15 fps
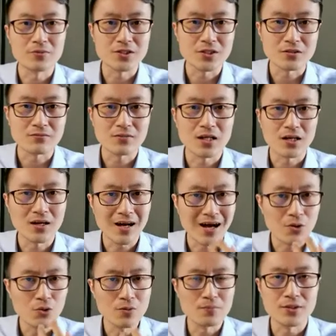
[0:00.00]
不行啊，
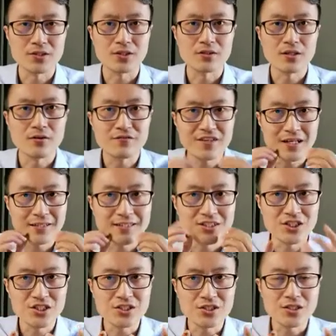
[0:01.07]
含混不行，要非常的
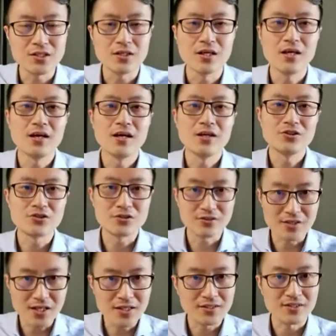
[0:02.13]
清晰。这是
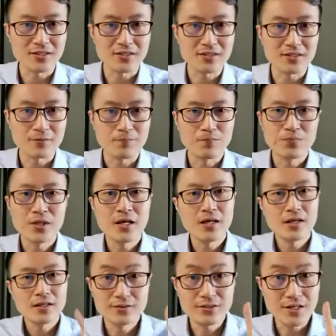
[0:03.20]
第一个层次。
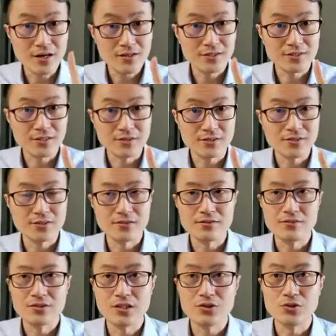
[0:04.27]
第二个层
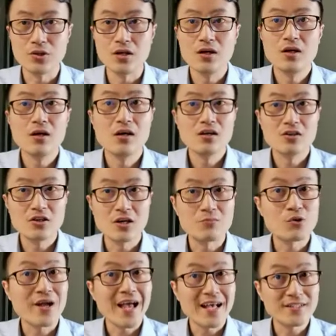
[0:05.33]
次叫做
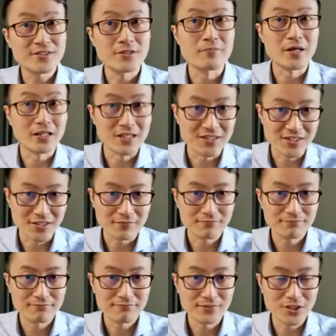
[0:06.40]
comprehensibility，
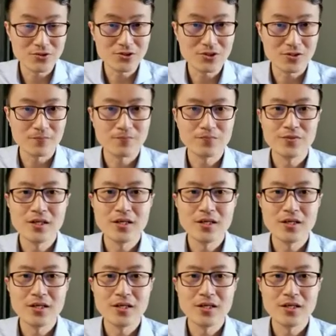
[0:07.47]
也就是